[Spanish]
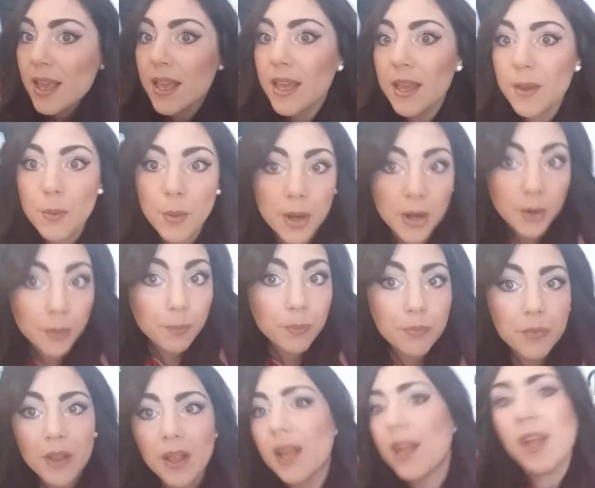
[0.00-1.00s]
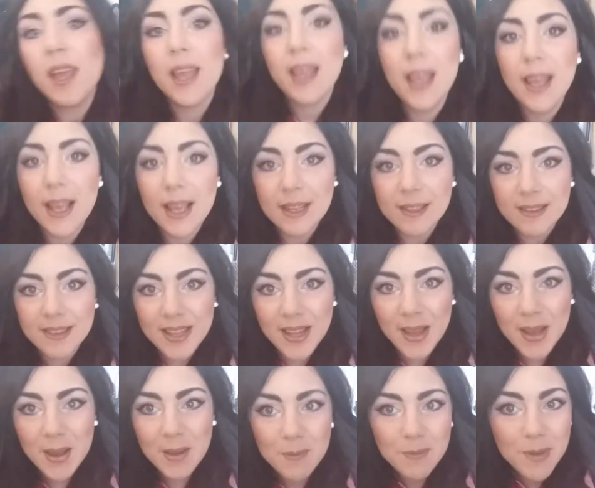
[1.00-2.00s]
y bueno,
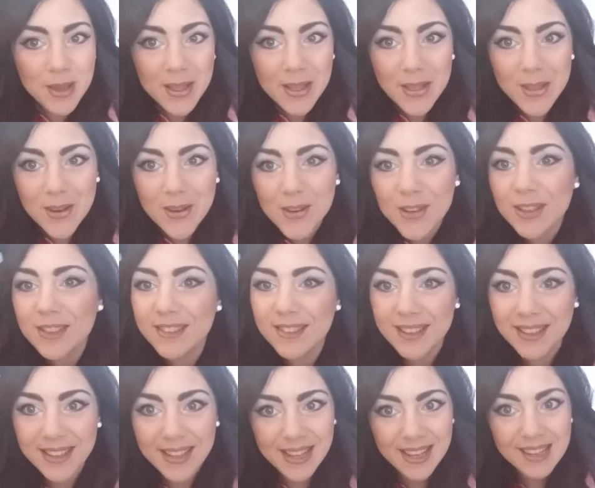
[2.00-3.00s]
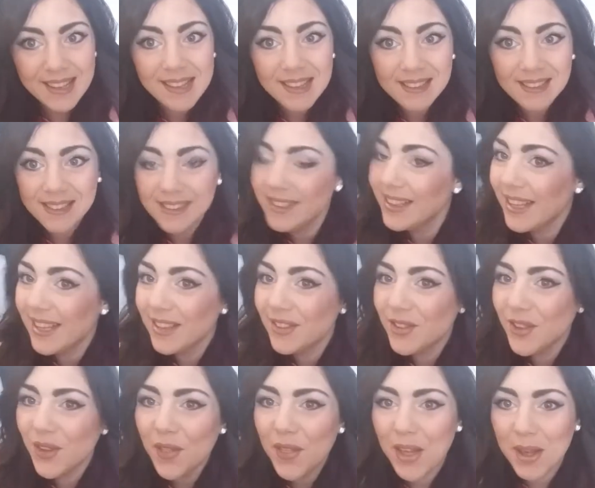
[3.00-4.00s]
este vídeo es
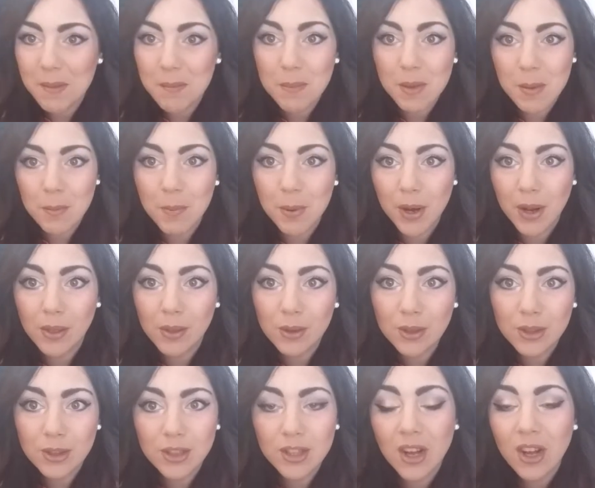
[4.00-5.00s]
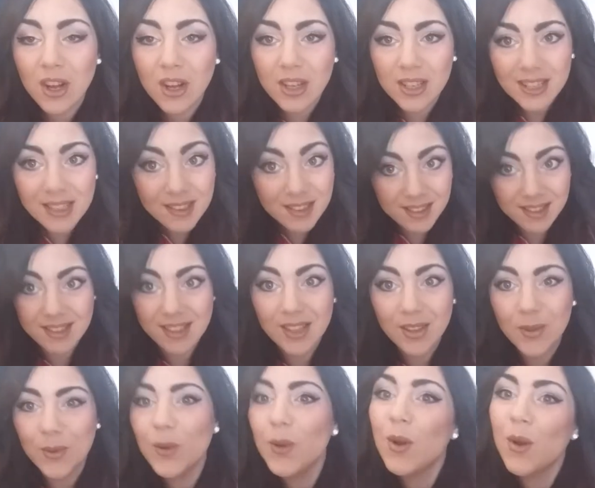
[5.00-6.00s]
eso de mis productos in
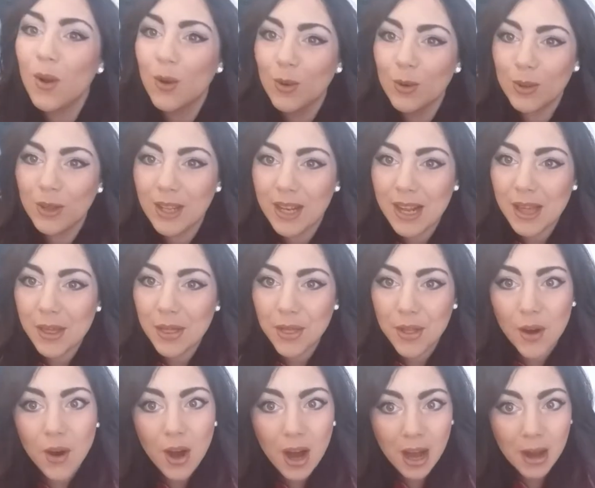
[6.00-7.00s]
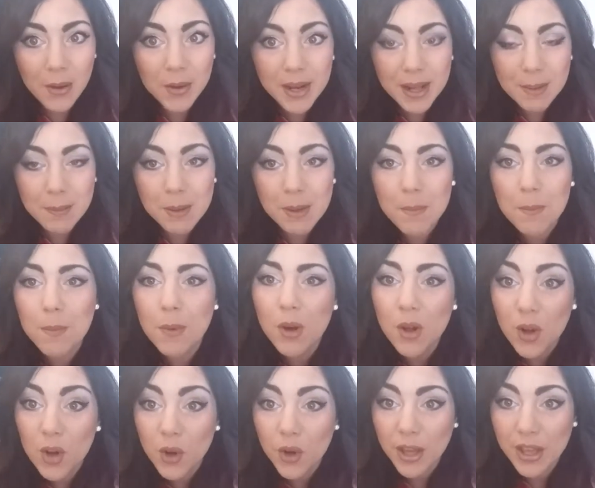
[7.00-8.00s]
situ, lo utilizo ahora
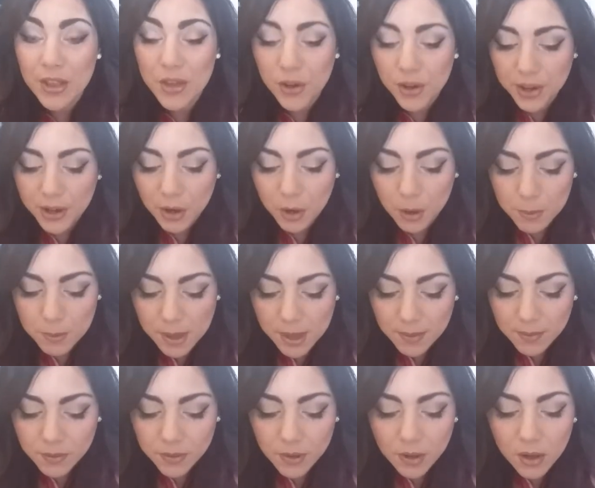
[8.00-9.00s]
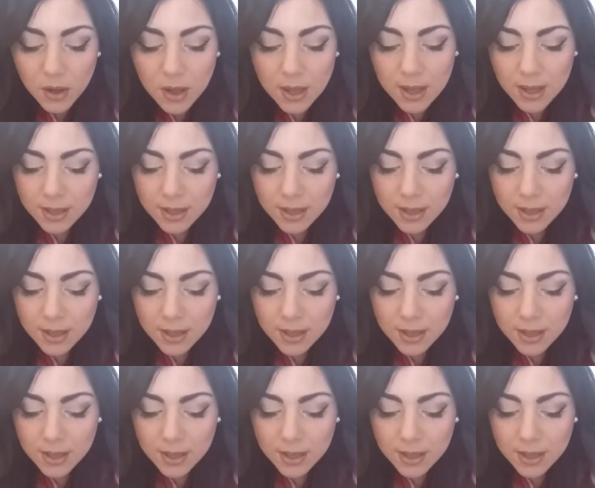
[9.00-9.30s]
mismo, lo que yo recomiendo.